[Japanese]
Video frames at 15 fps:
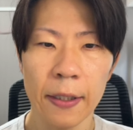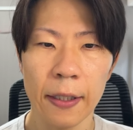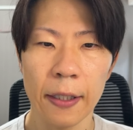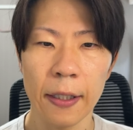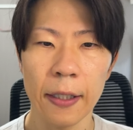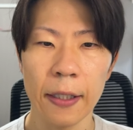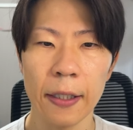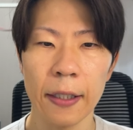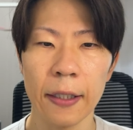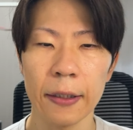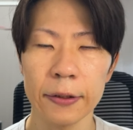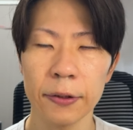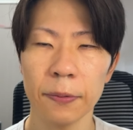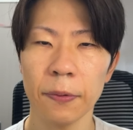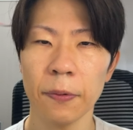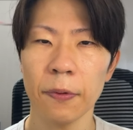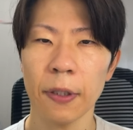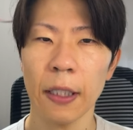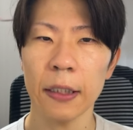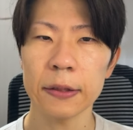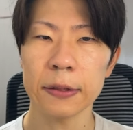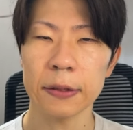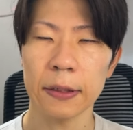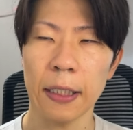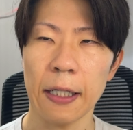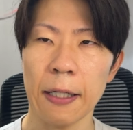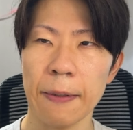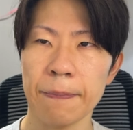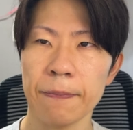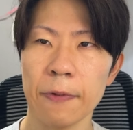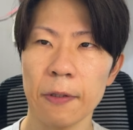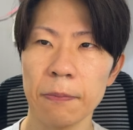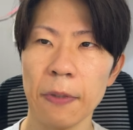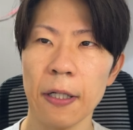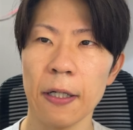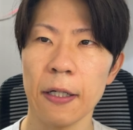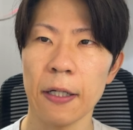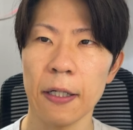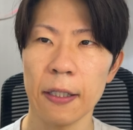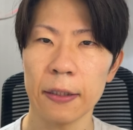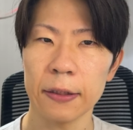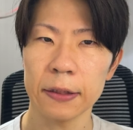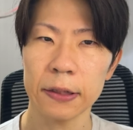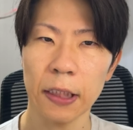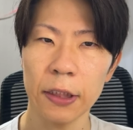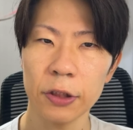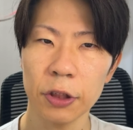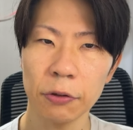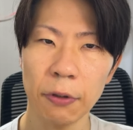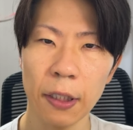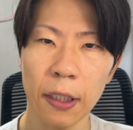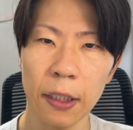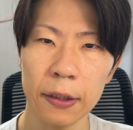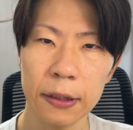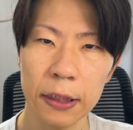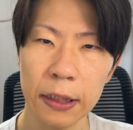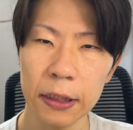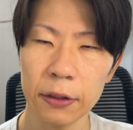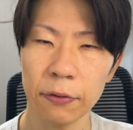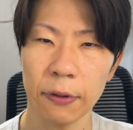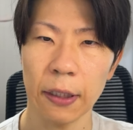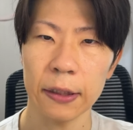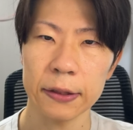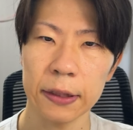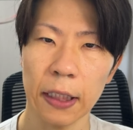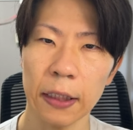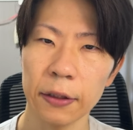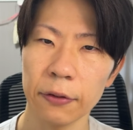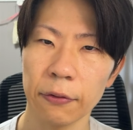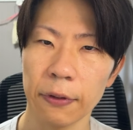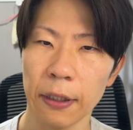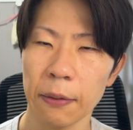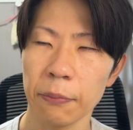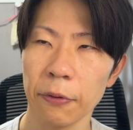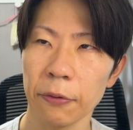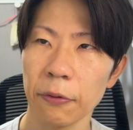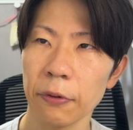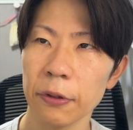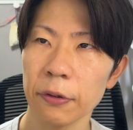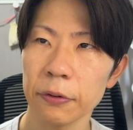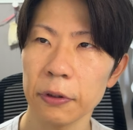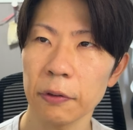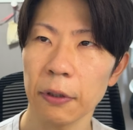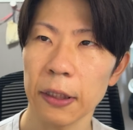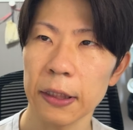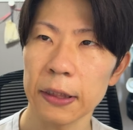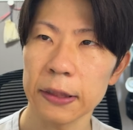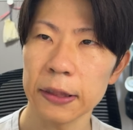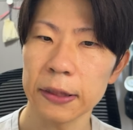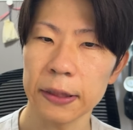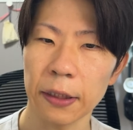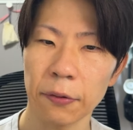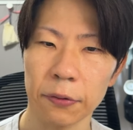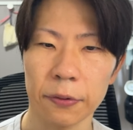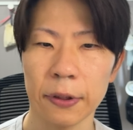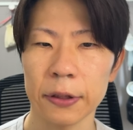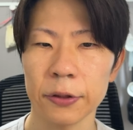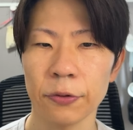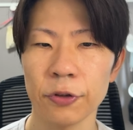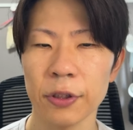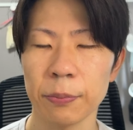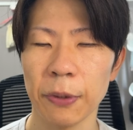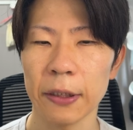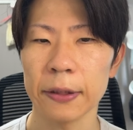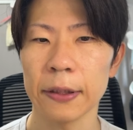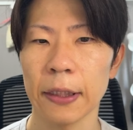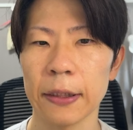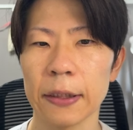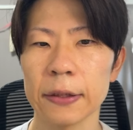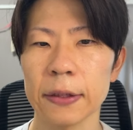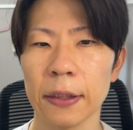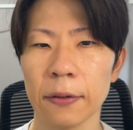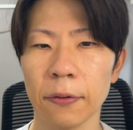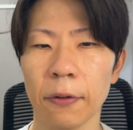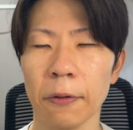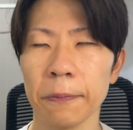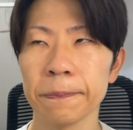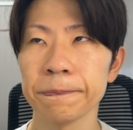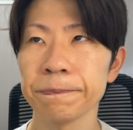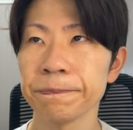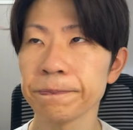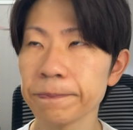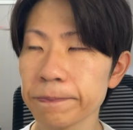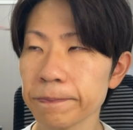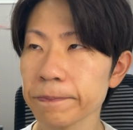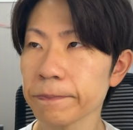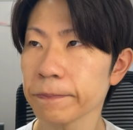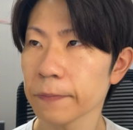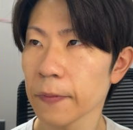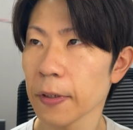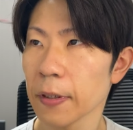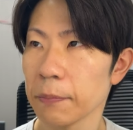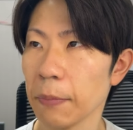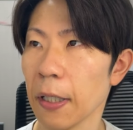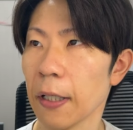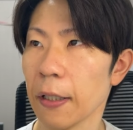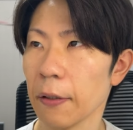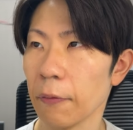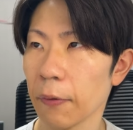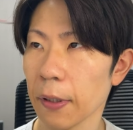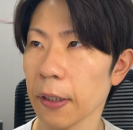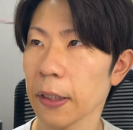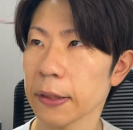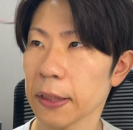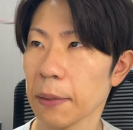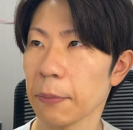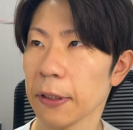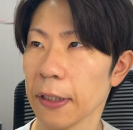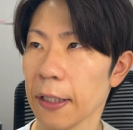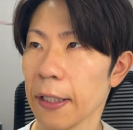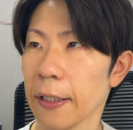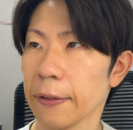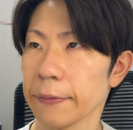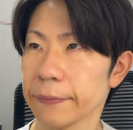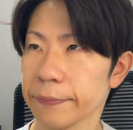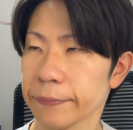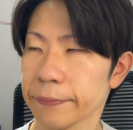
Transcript: えー、それの数が、まあ、最初は2とか3とか、ものによっては1、0とかそういう日もあったんですけど、まあ、おかげさまで、